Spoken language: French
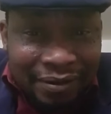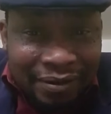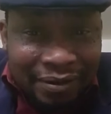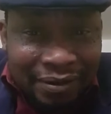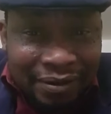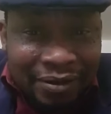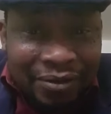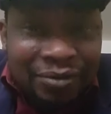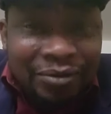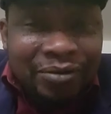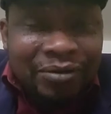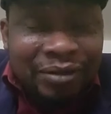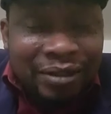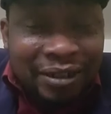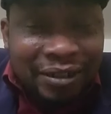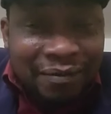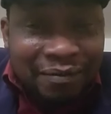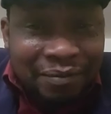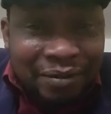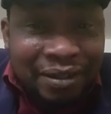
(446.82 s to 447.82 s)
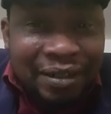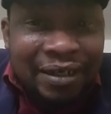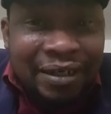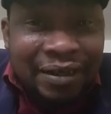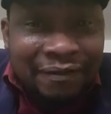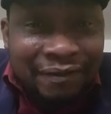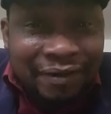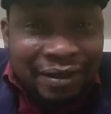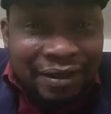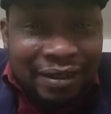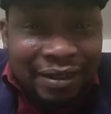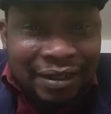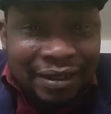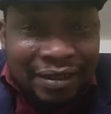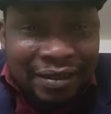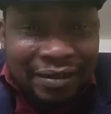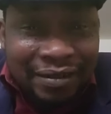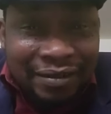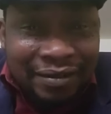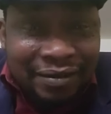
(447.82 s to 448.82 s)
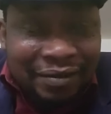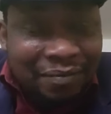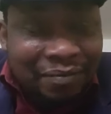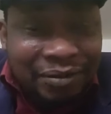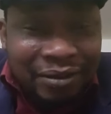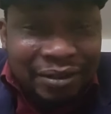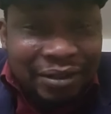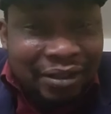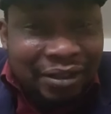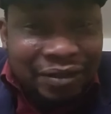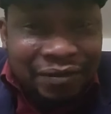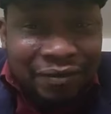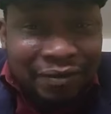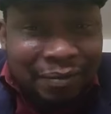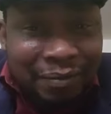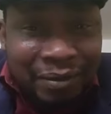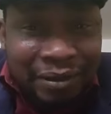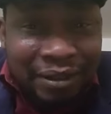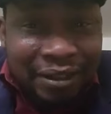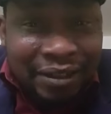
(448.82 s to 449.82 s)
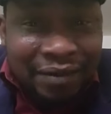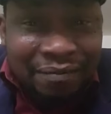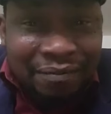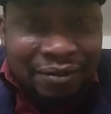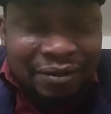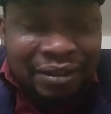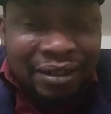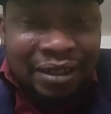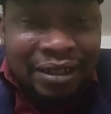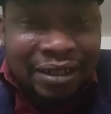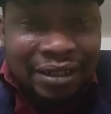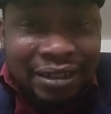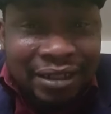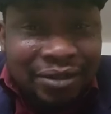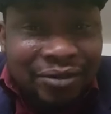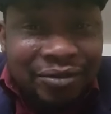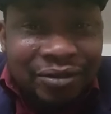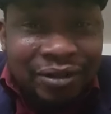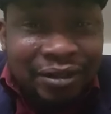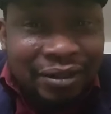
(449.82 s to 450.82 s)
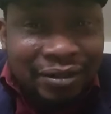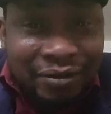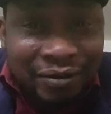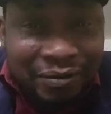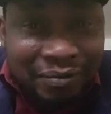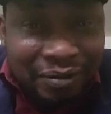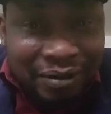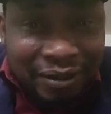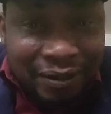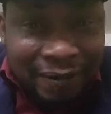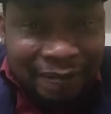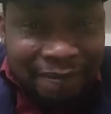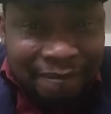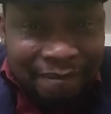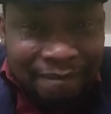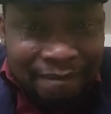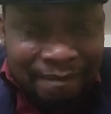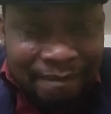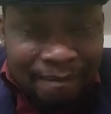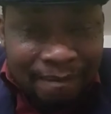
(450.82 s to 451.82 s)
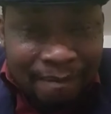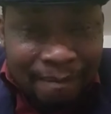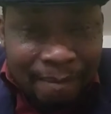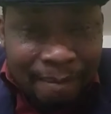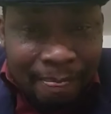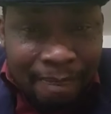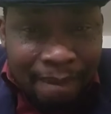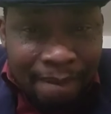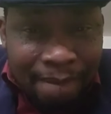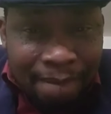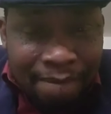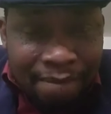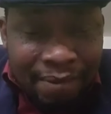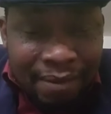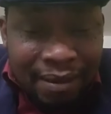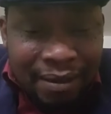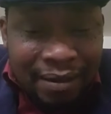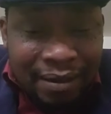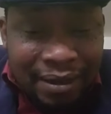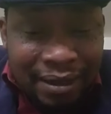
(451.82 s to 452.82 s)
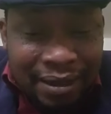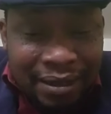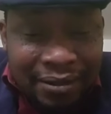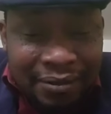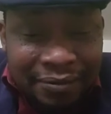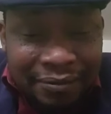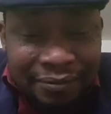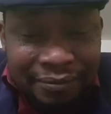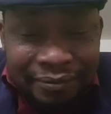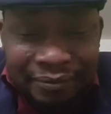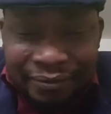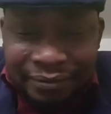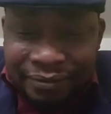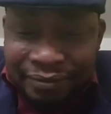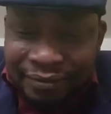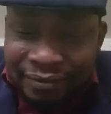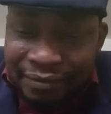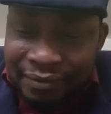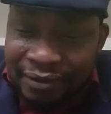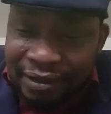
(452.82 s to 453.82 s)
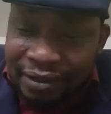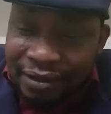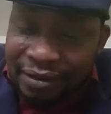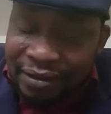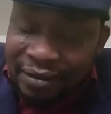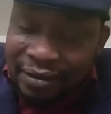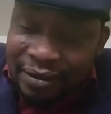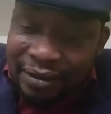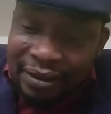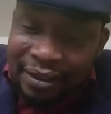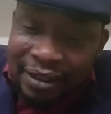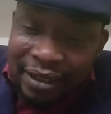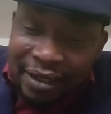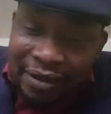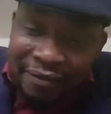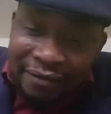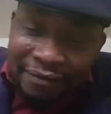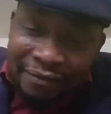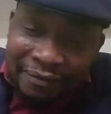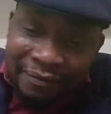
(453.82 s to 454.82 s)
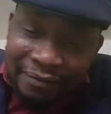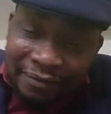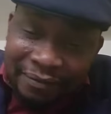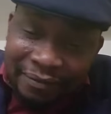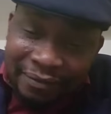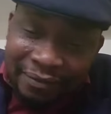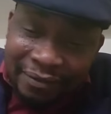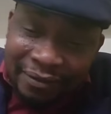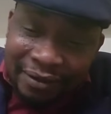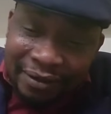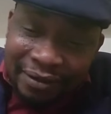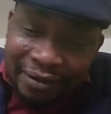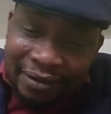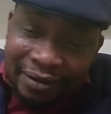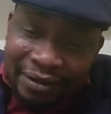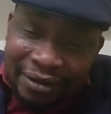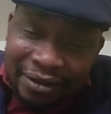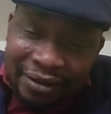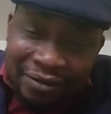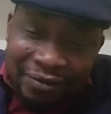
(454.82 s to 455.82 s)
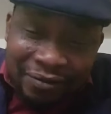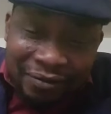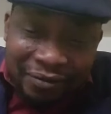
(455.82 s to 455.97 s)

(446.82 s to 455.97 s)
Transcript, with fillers: Si tu connais bien l'africain, je pense que tu vas pas t'amuser à les insulter comme ça. Ok? C'est grave. Quand je